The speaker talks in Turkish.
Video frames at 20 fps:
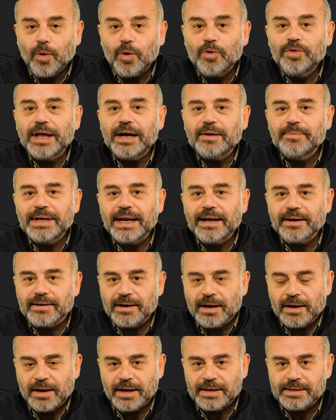Onlar bile
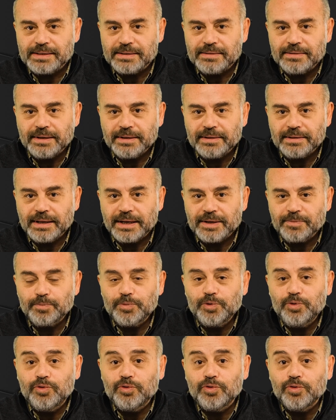ekran karşısındaydılar.
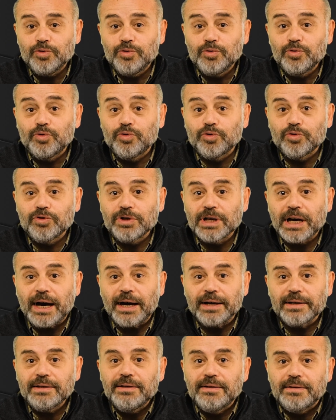Bütün
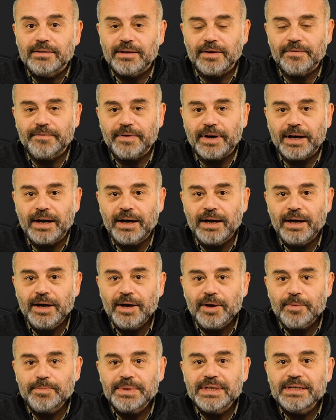dünya ilk defa
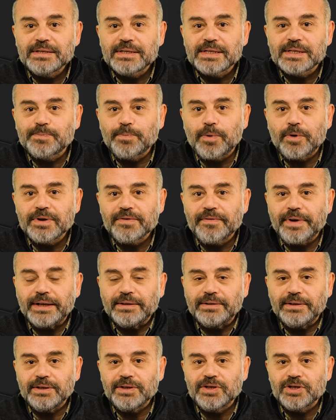bir spor
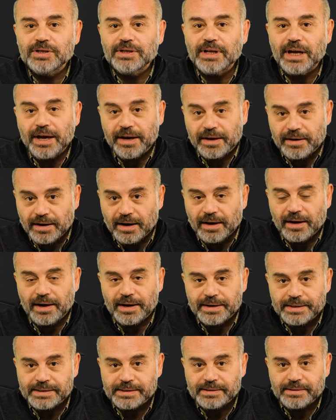eventi için ekran
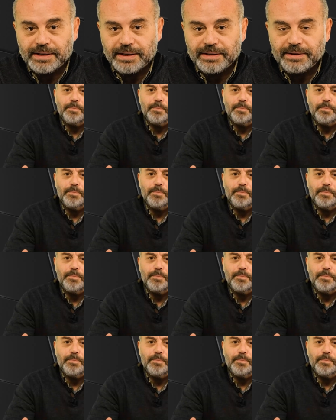karşısındaydı.